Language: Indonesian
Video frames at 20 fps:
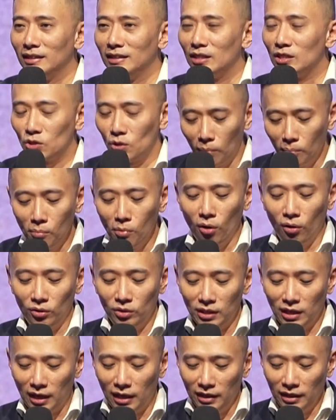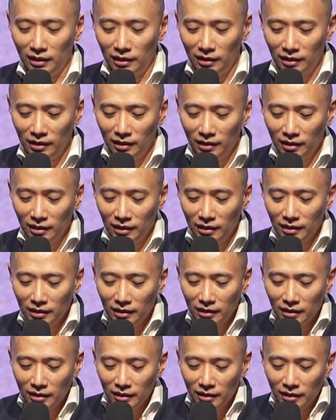Sombong sekali.
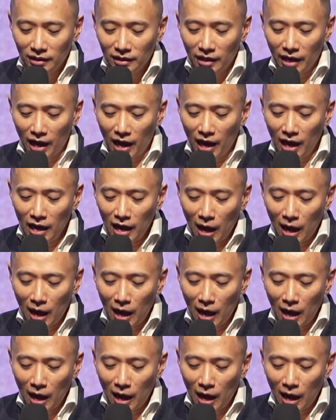Ya,